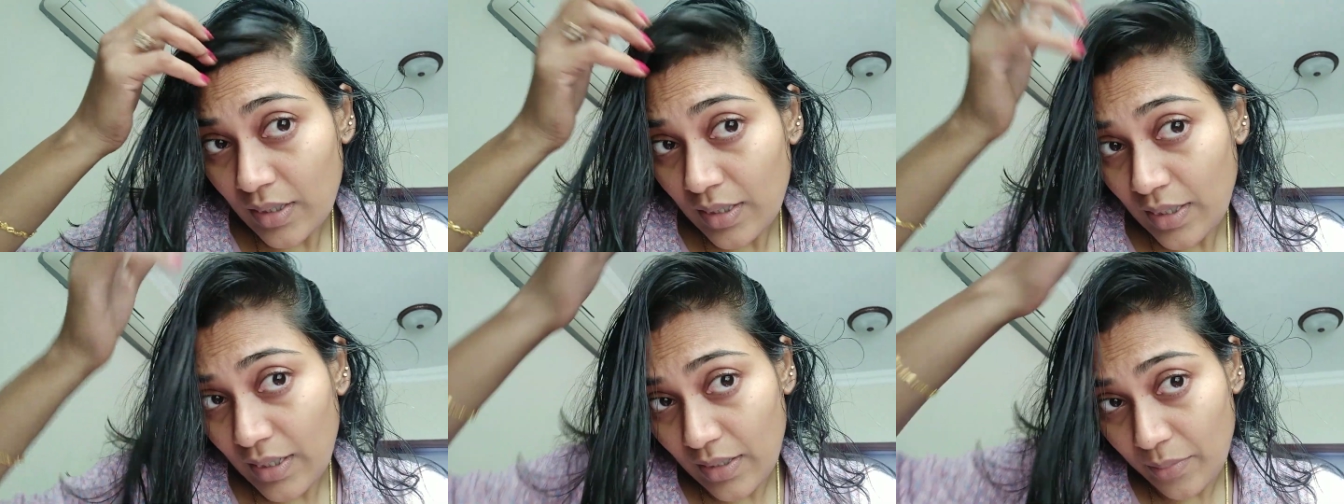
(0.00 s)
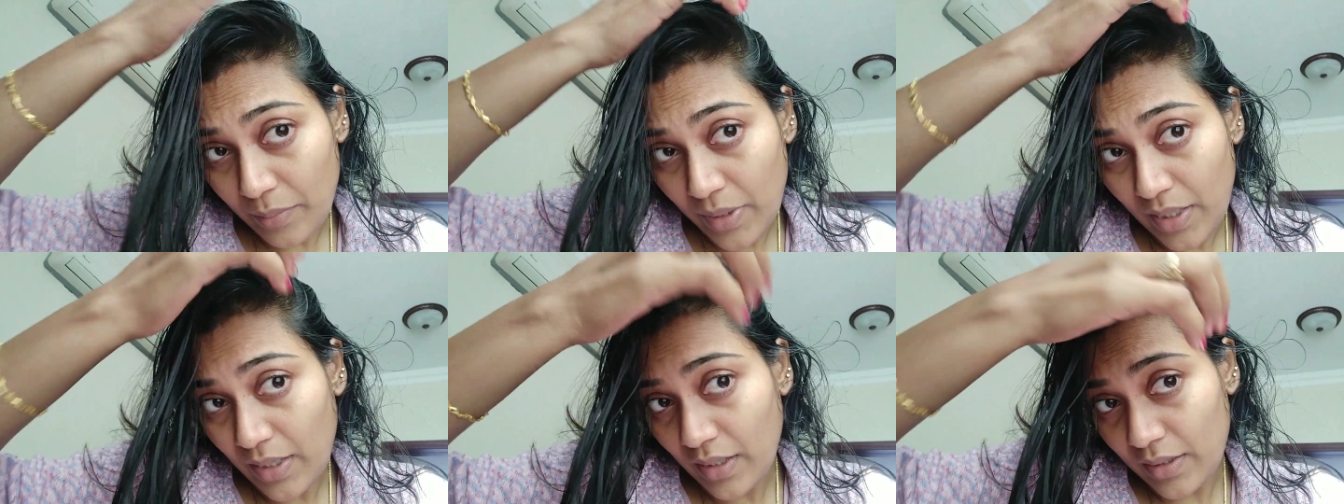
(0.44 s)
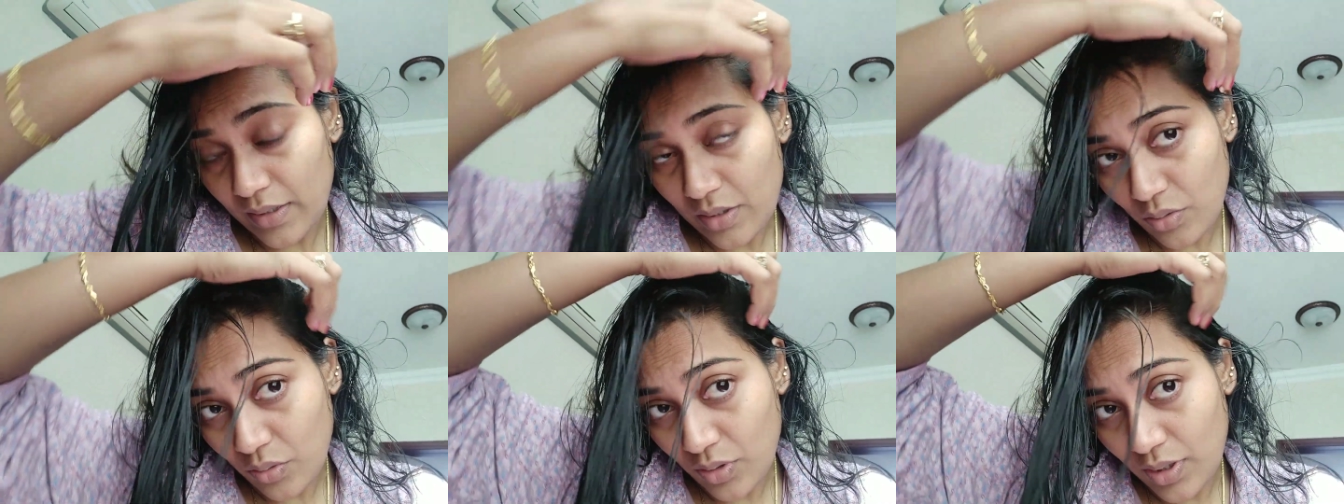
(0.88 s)
இங்கெல்லாமே அந்த
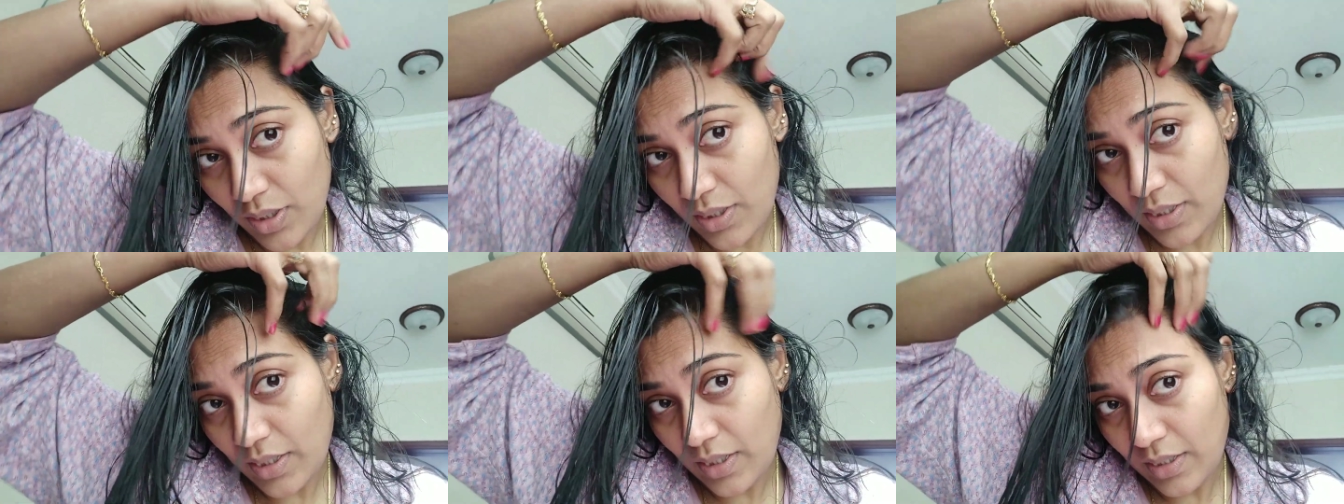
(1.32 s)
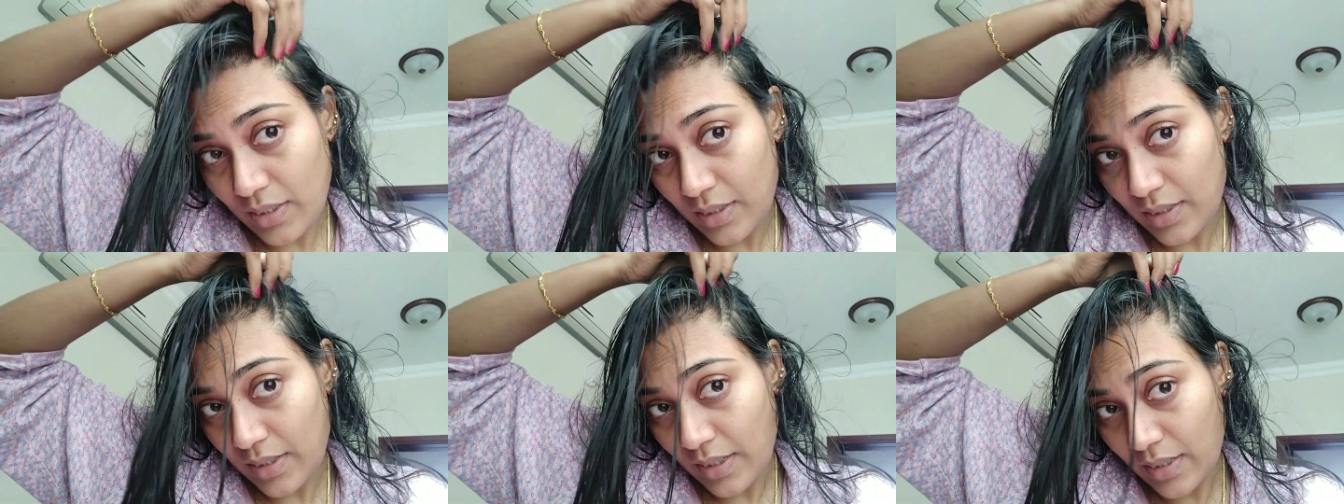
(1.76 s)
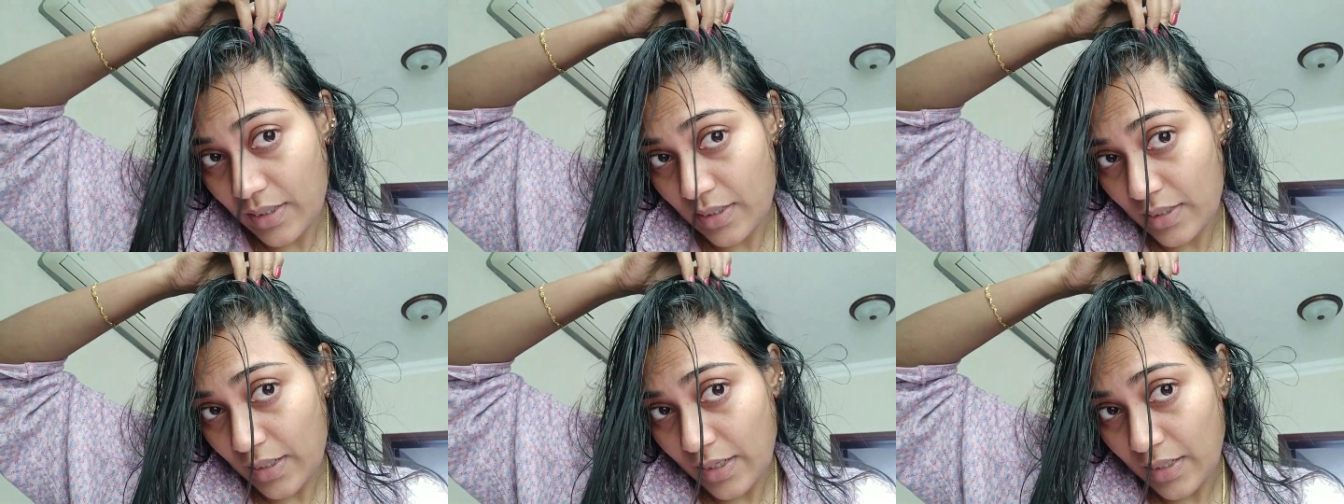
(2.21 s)
சொட்டை இருக்க தான்
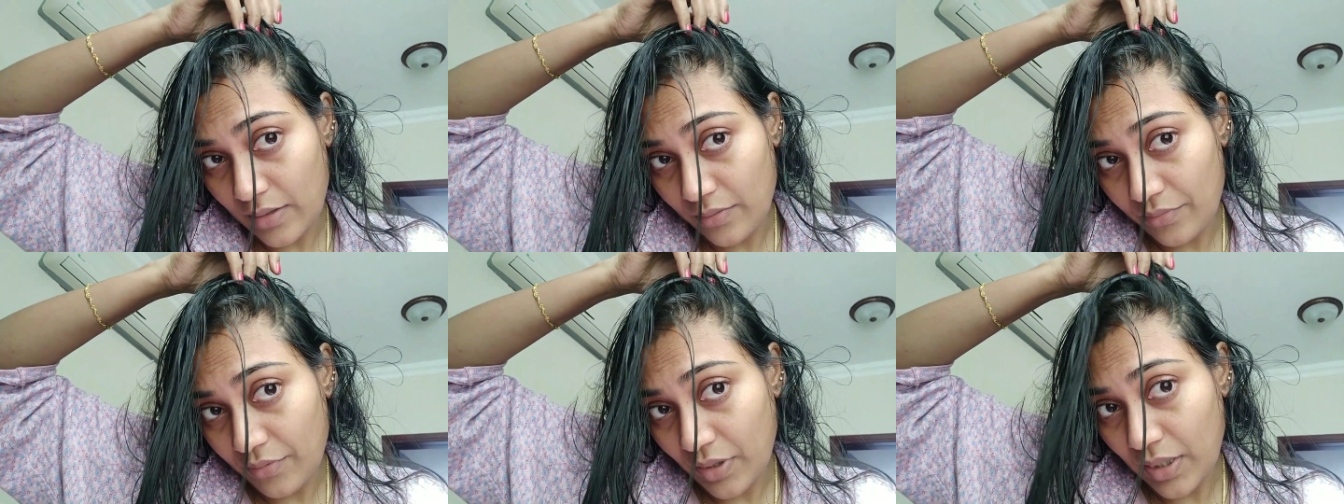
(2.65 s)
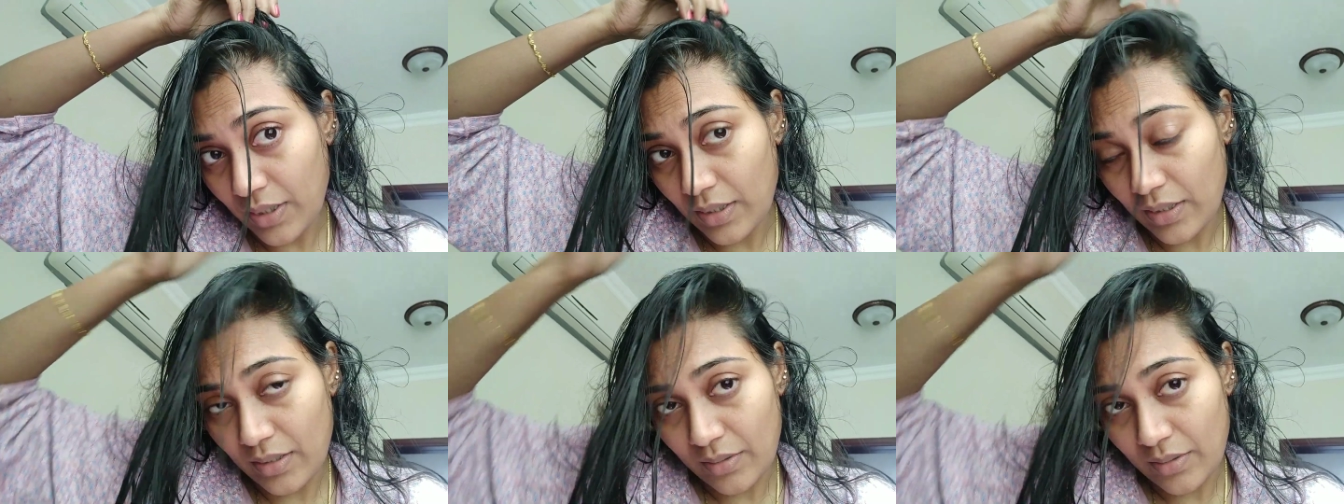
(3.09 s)
செய்யுது லைக் அந்த